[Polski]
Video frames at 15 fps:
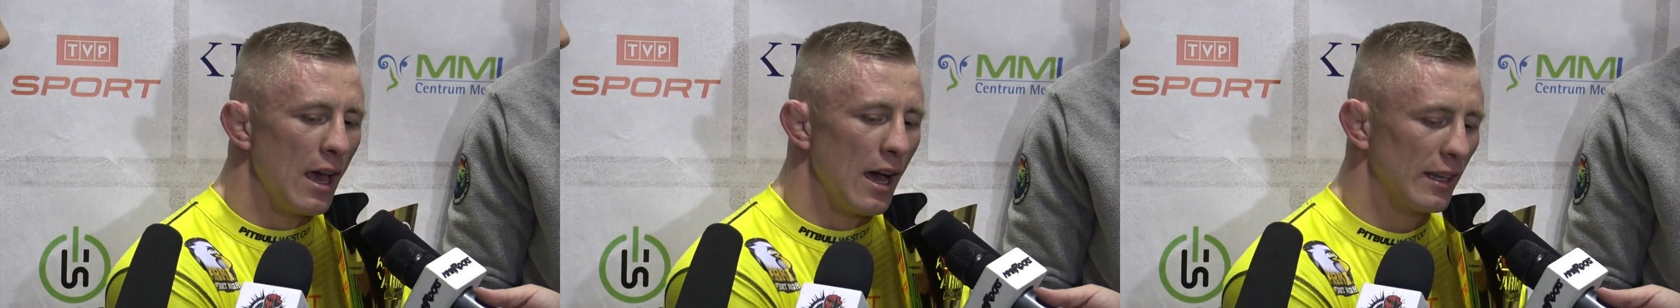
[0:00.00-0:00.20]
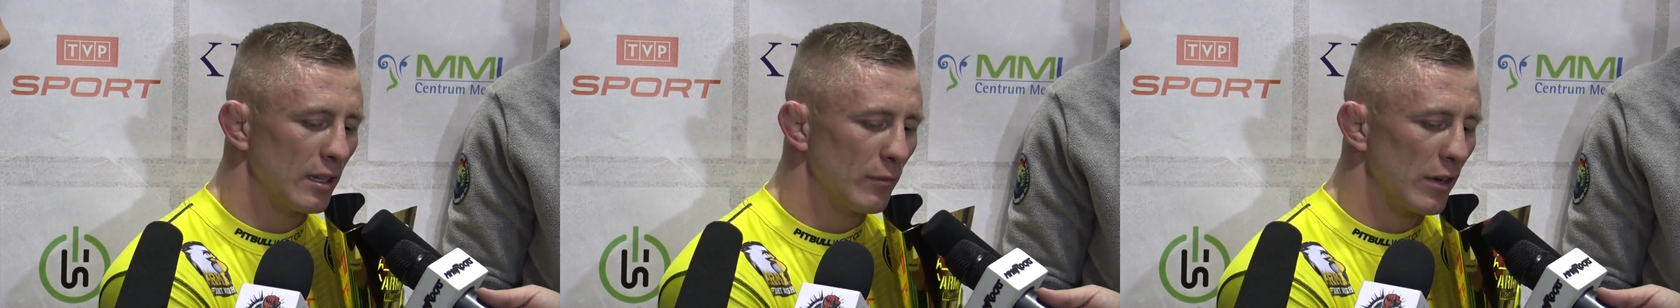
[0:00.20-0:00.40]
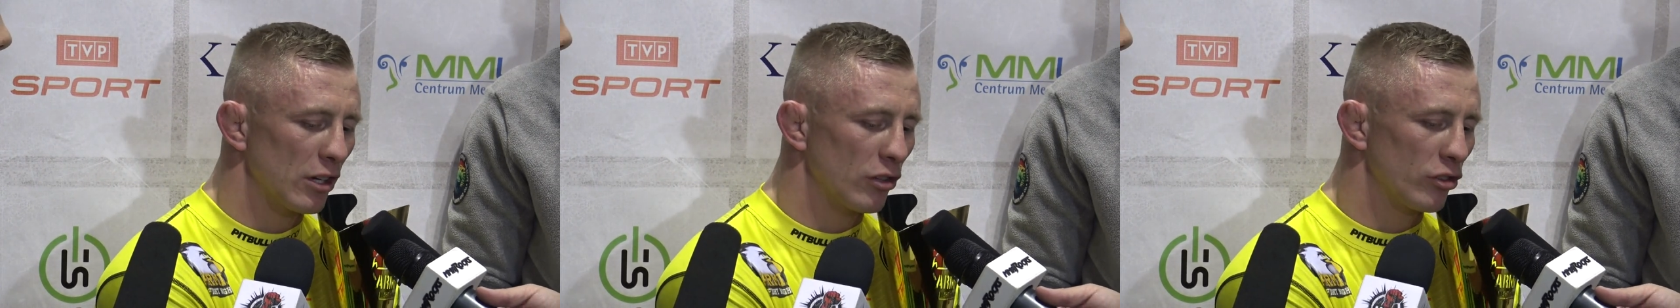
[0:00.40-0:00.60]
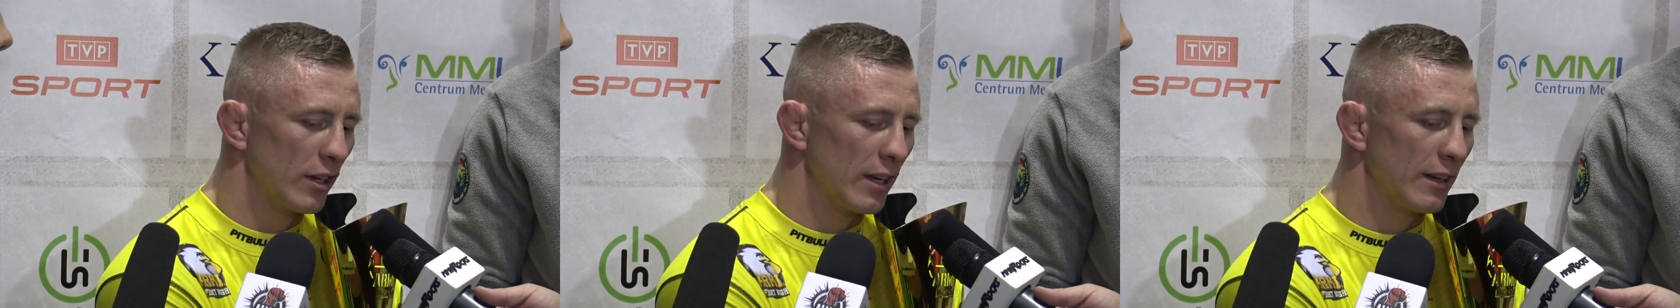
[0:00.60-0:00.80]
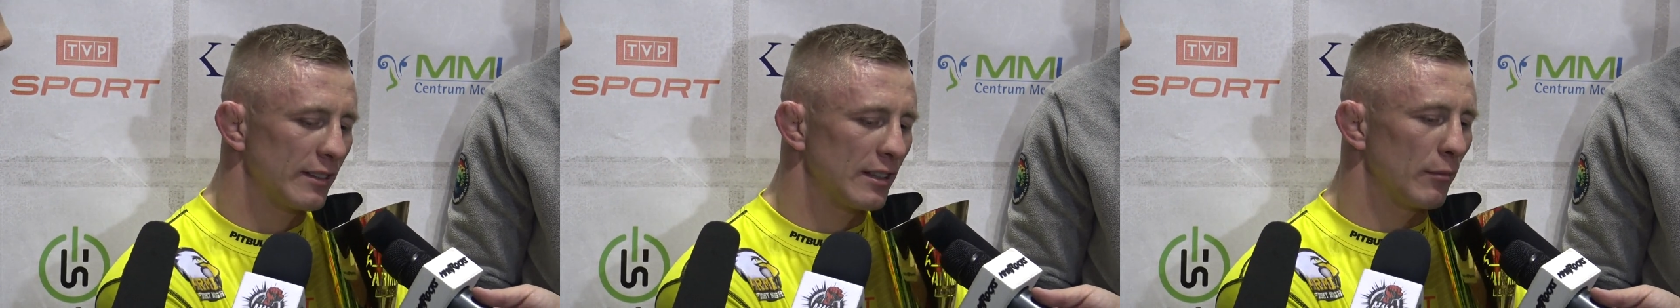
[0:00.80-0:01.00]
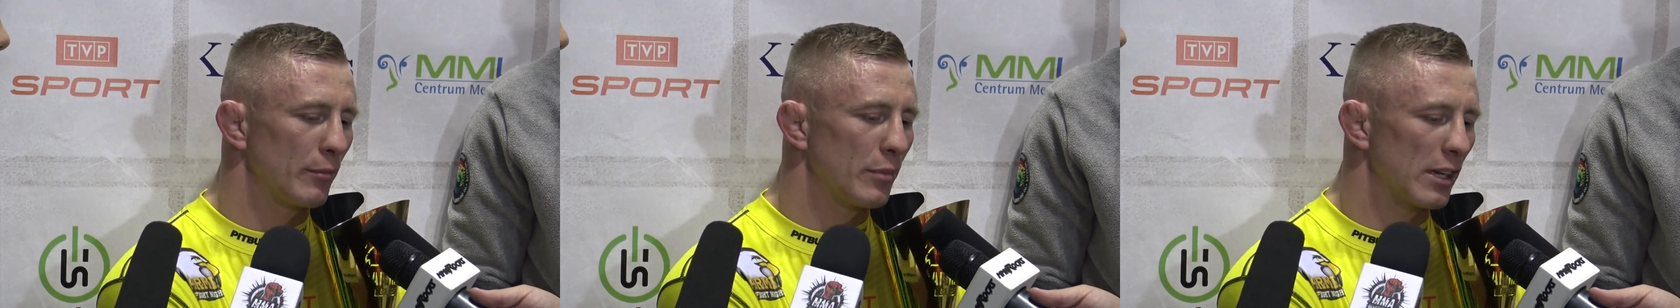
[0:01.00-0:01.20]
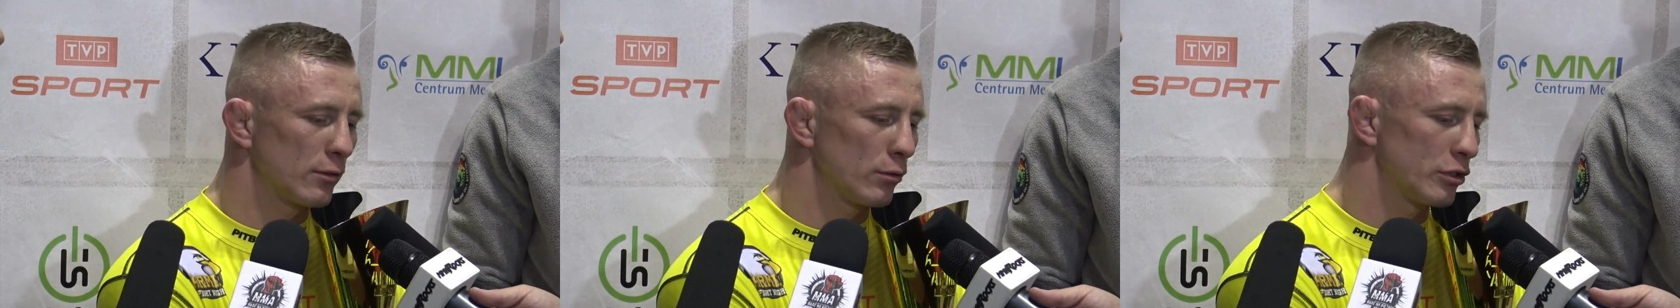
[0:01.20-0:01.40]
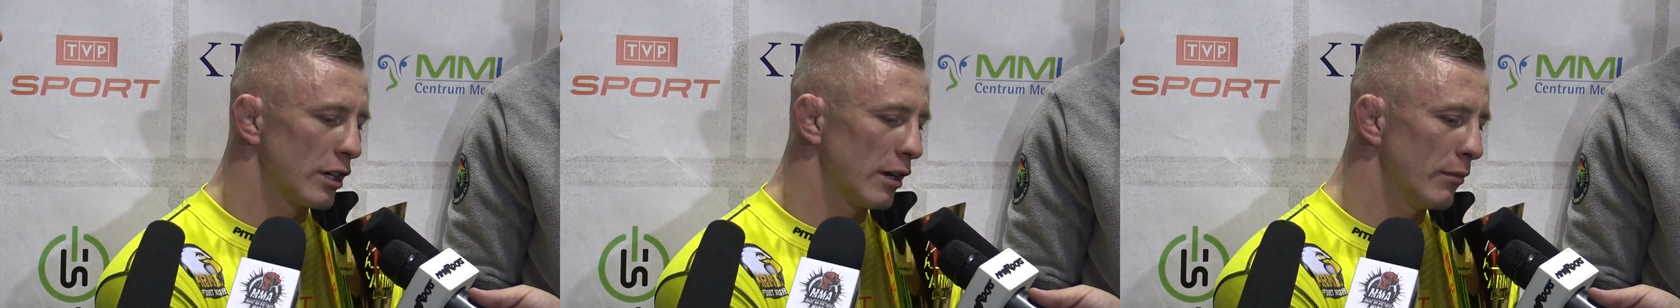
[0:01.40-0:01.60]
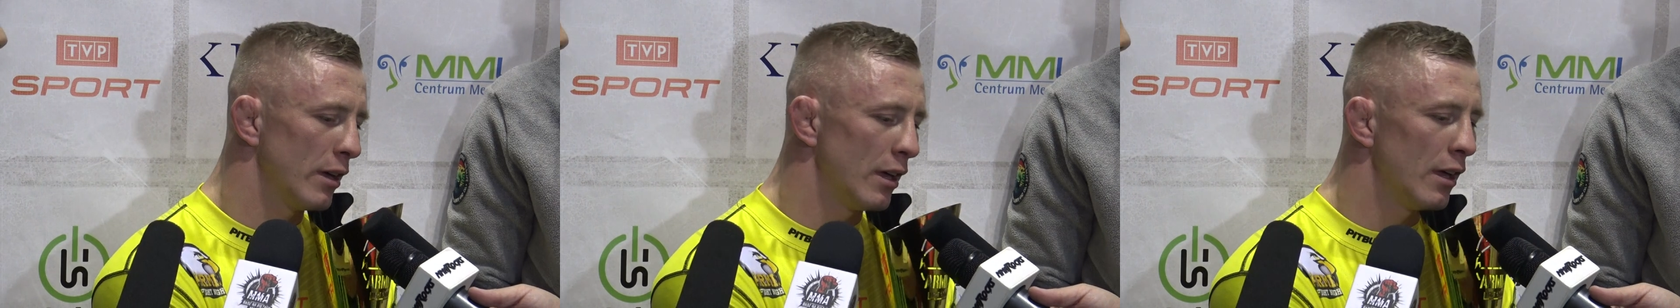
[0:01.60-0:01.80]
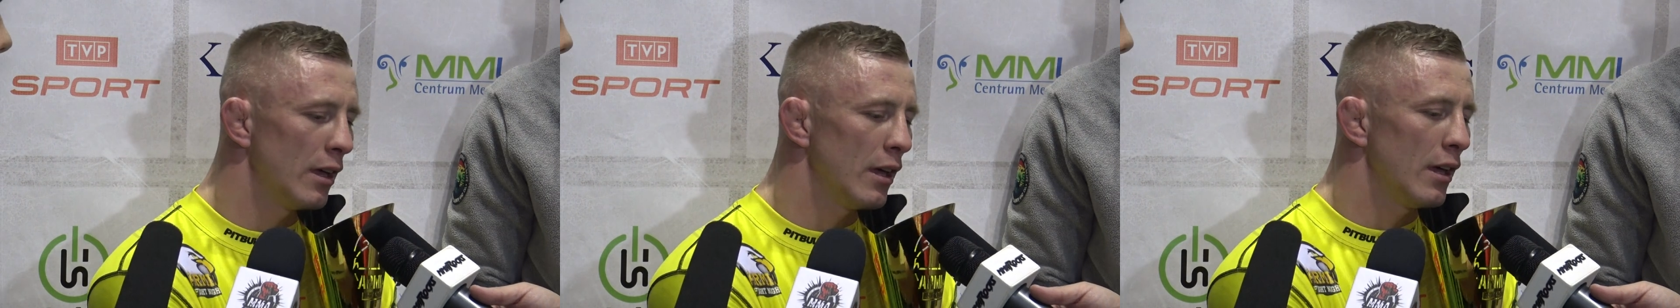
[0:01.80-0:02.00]
a tym bardziej, że ja jestem pracusiem
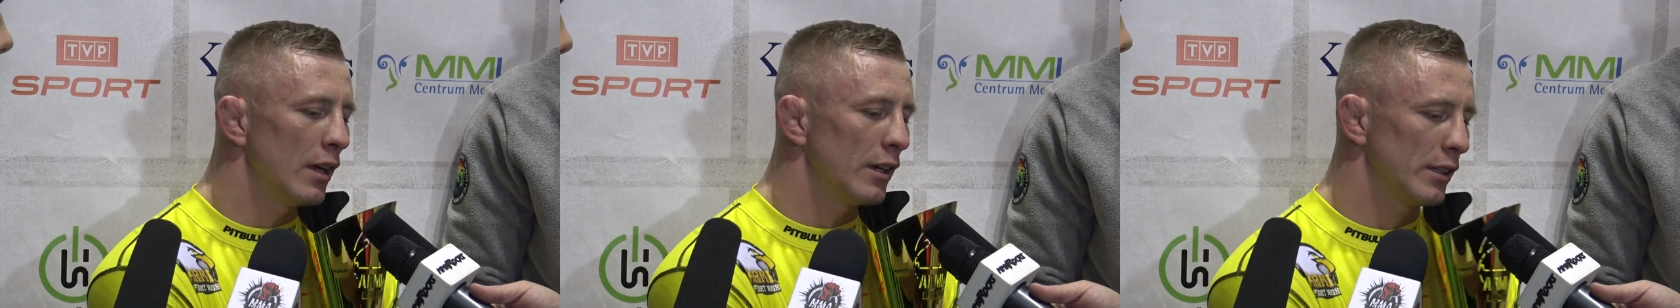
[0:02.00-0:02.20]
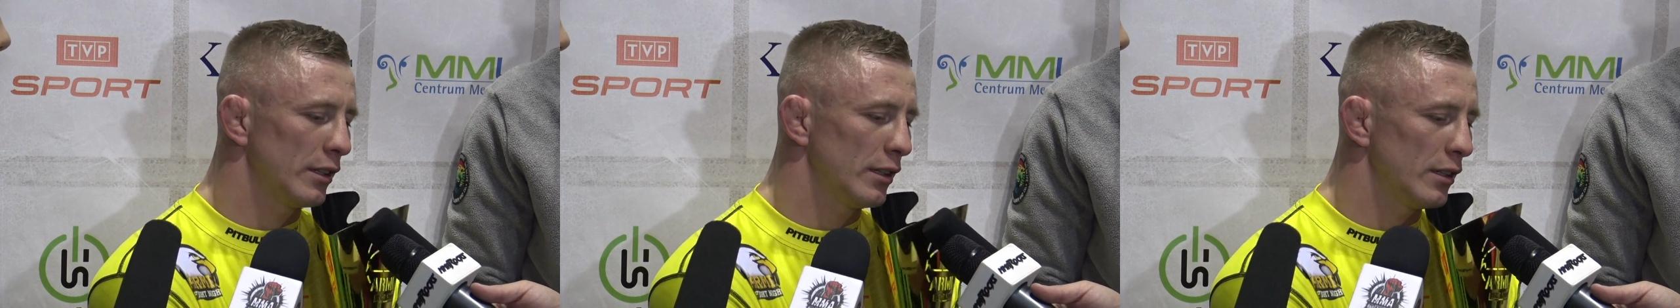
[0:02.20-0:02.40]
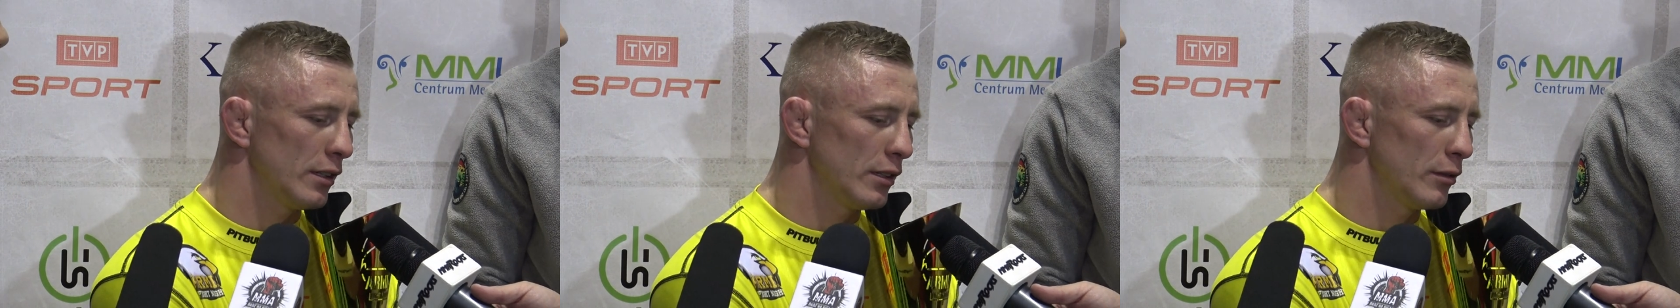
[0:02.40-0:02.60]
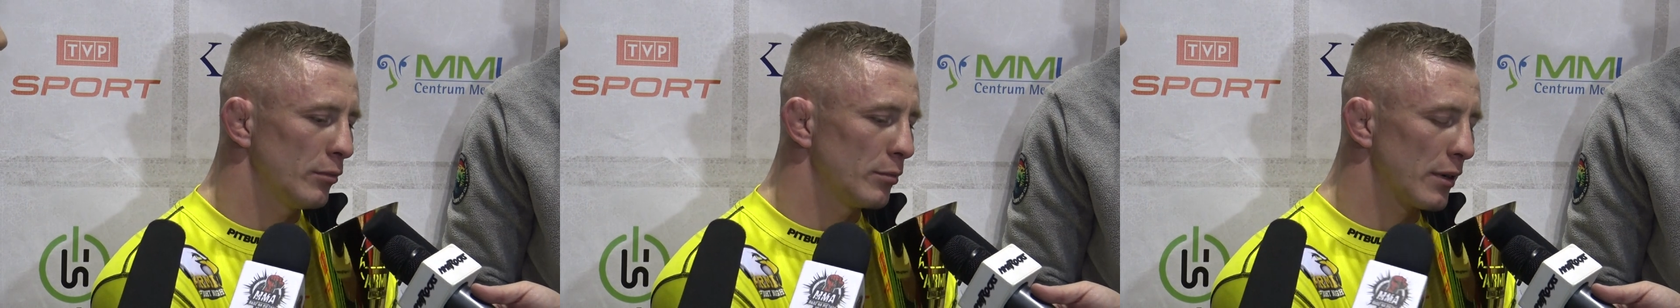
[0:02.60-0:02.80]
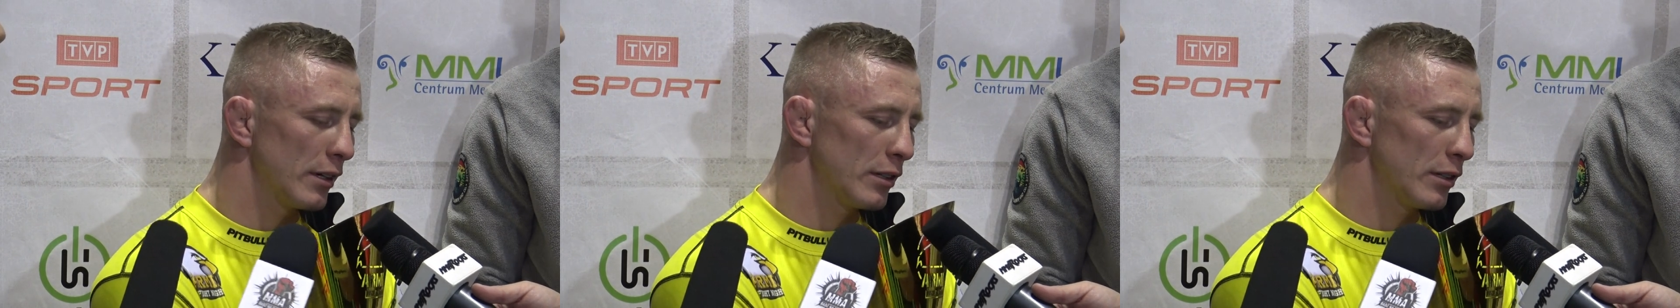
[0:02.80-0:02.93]
i,